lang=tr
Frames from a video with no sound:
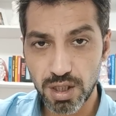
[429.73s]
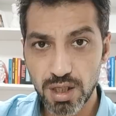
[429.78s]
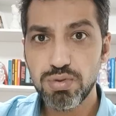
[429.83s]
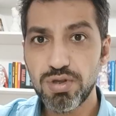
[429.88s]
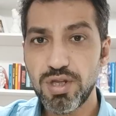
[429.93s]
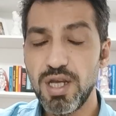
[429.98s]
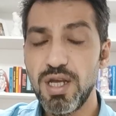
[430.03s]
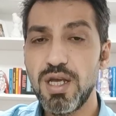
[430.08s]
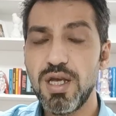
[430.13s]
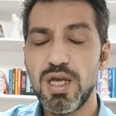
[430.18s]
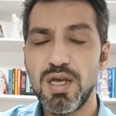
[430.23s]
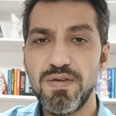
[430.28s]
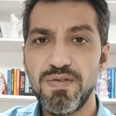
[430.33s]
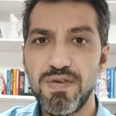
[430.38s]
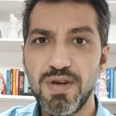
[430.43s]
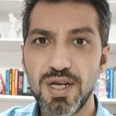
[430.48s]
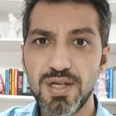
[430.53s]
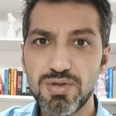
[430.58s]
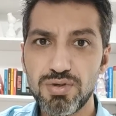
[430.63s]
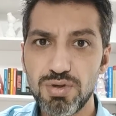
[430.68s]
Bu da
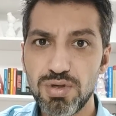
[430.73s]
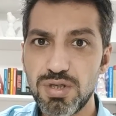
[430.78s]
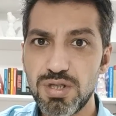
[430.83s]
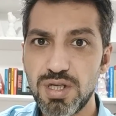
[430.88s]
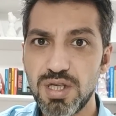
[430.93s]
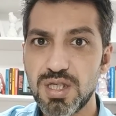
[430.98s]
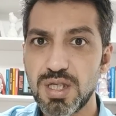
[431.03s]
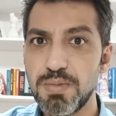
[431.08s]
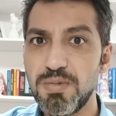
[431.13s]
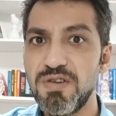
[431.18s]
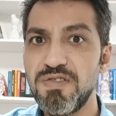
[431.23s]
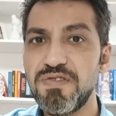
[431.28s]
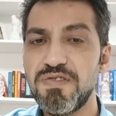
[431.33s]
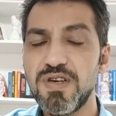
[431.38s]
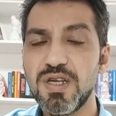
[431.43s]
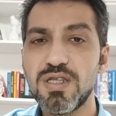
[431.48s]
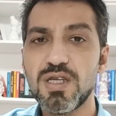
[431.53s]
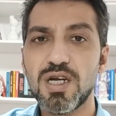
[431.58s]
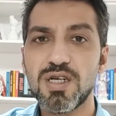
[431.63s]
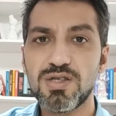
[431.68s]
enflasyonist etki ve
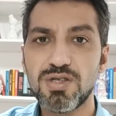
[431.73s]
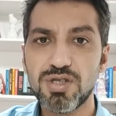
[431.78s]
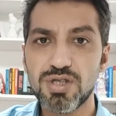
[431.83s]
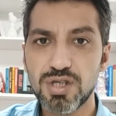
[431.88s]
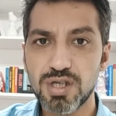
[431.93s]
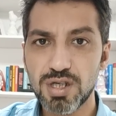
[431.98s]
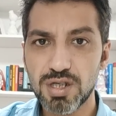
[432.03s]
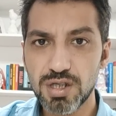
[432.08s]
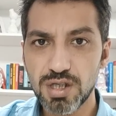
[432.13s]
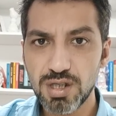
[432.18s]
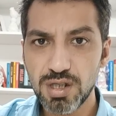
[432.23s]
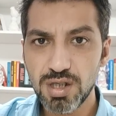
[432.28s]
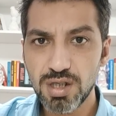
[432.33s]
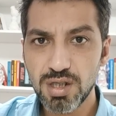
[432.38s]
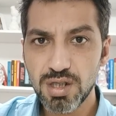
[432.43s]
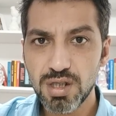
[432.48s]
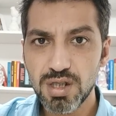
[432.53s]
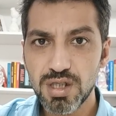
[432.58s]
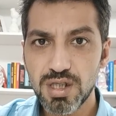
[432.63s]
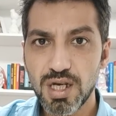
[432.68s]
fiyat artışlarının
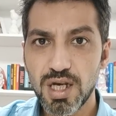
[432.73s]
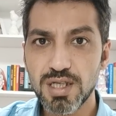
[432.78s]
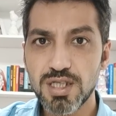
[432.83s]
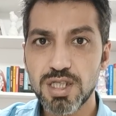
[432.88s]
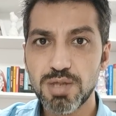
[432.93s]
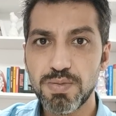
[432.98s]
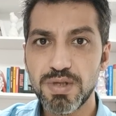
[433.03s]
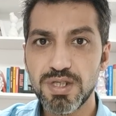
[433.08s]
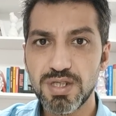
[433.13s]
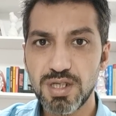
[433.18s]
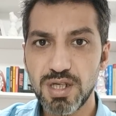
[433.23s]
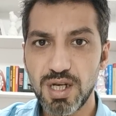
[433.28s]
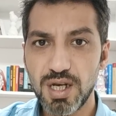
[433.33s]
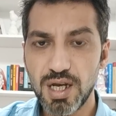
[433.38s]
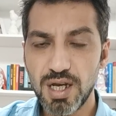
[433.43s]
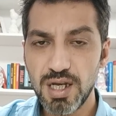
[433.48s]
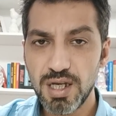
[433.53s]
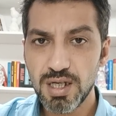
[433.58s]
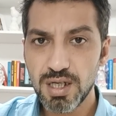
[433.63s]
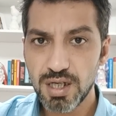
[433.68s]

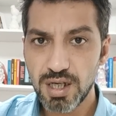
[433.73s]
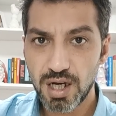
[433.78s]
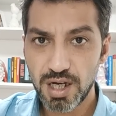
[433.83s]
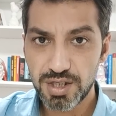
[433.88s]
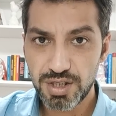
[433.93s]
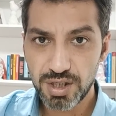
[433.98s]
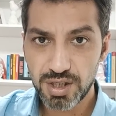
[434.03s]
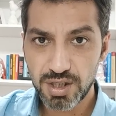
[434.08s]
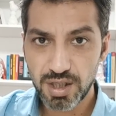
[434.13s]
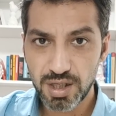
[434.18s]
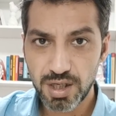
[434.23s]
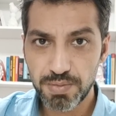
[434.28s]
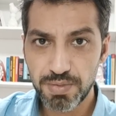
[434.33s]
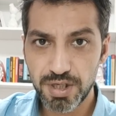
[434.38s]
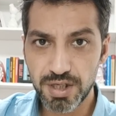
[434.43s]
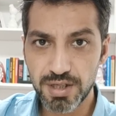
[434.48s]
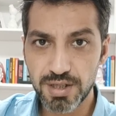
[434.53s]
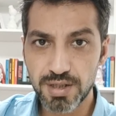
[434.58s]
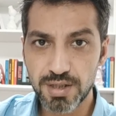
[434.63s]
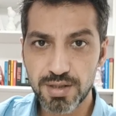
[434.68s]
yansımasıyla
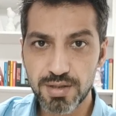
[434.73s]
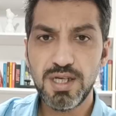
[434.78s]
açıklanabilir.